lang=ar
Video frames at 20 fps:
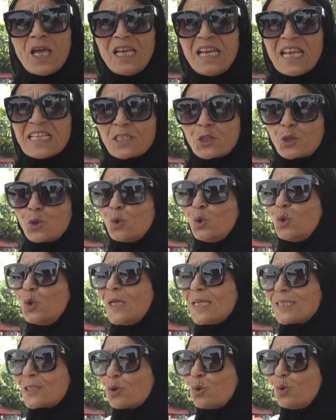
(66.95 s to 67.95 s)
لزولو
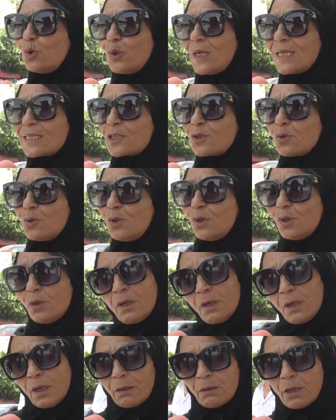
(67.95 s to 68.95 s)
لزولو لزولو
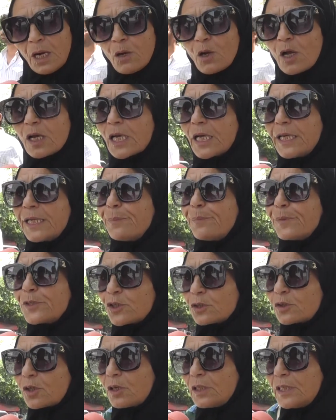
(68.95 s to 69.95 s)
وهكا قريب
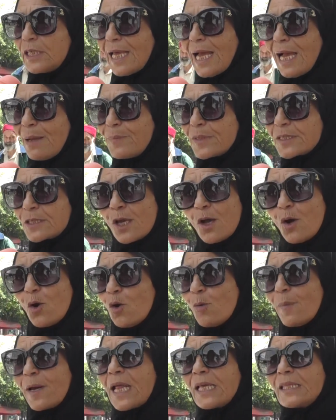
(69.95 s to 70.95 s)
باش يدخل الحبس
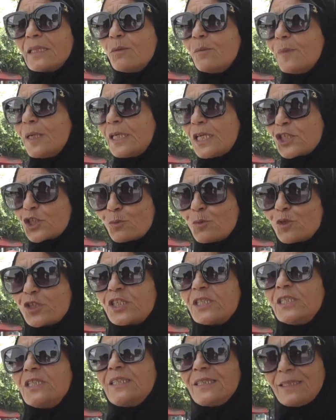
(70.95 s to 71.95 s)
وما وما نجموش